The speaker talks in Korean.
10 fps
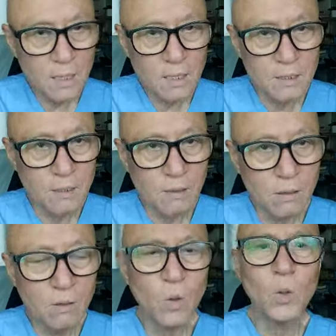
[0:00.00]
하는
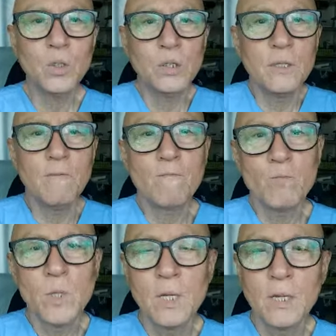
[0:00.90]
거 혹은
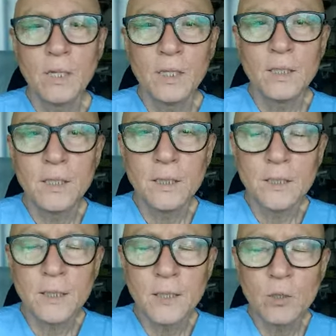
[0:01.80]

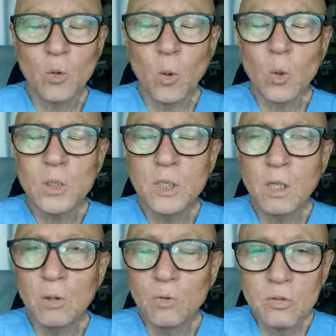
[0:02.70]
그
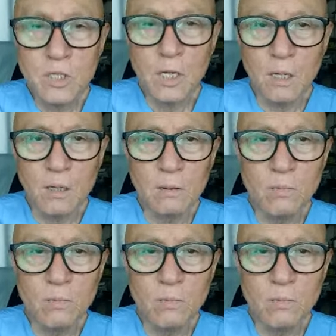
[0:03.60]
고지대로 운전하는 거.